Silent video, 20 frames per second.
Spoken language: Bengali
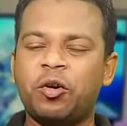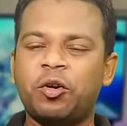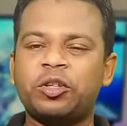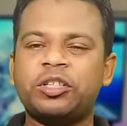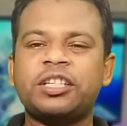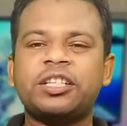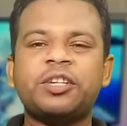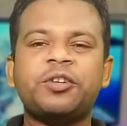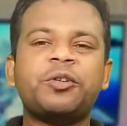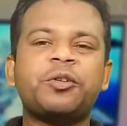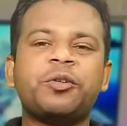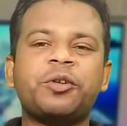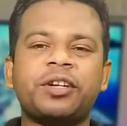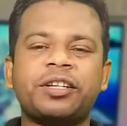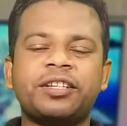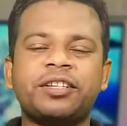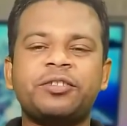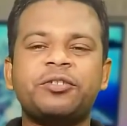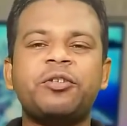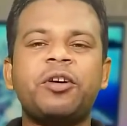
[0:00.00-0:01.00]
অসাধারণ
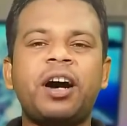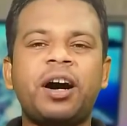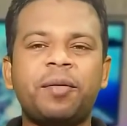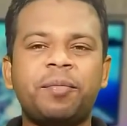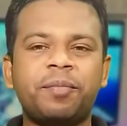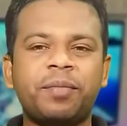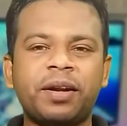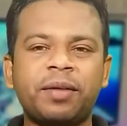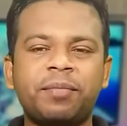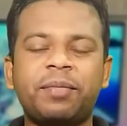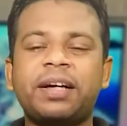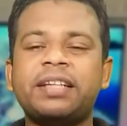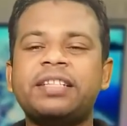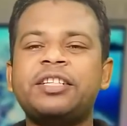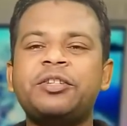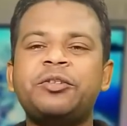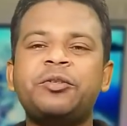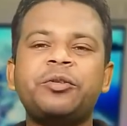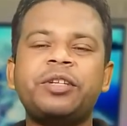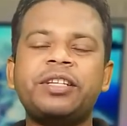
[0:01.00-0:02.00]
করেছে সো আপনার
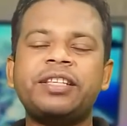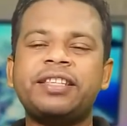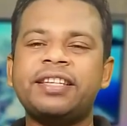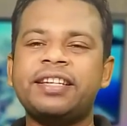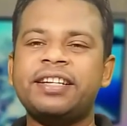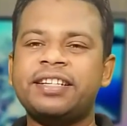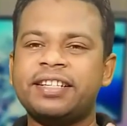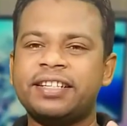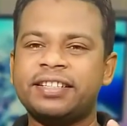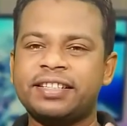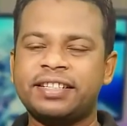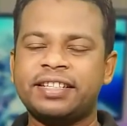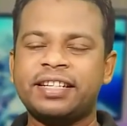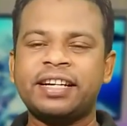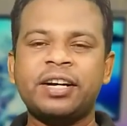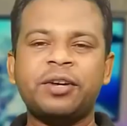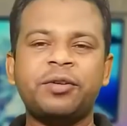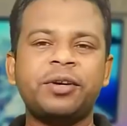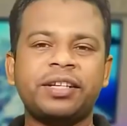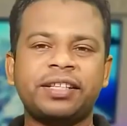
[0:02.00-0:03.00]
বাজেট যদি তিরিশ হাজার
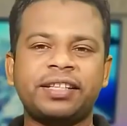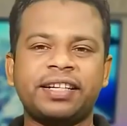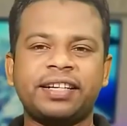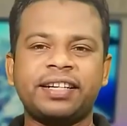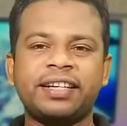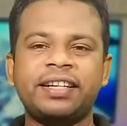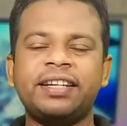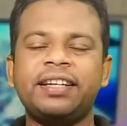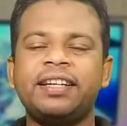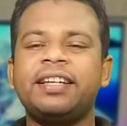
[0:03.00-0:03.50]
টাকা হয়ে থাকে